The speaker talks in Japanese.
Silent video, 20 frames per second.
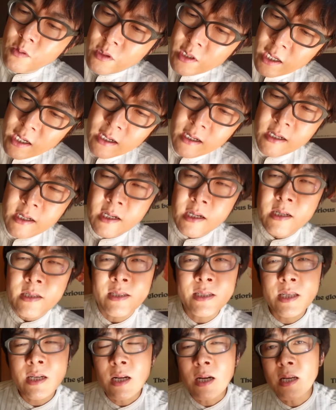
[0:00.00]
方が
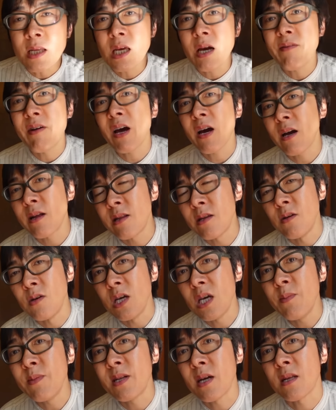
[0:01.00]
さらに柔らかいっていう
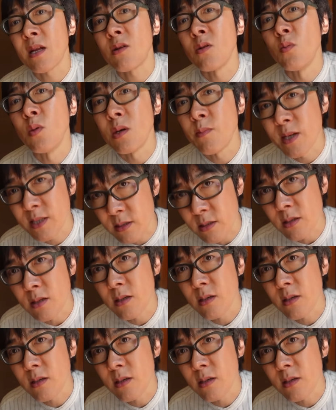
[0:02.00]
意味だったと思います。